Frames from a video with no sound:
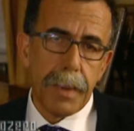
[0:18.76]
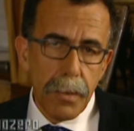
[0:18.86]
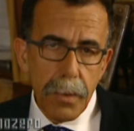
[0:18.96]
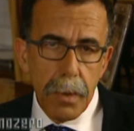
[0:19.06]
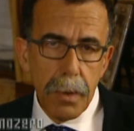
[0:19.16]

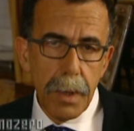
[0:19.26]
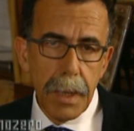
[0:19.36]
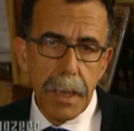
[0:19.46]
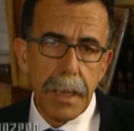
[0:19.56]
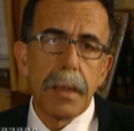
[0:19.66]

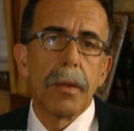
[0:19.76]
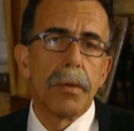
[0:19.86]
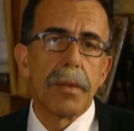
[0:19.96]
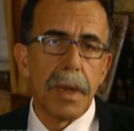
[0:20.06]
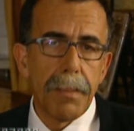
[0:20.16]
Berlusconi ha detto
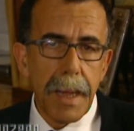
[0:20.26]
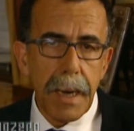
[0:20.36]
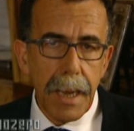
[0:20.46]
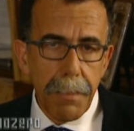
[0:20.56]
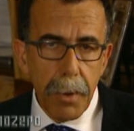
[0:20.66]
non se ne
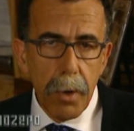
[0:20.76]
parla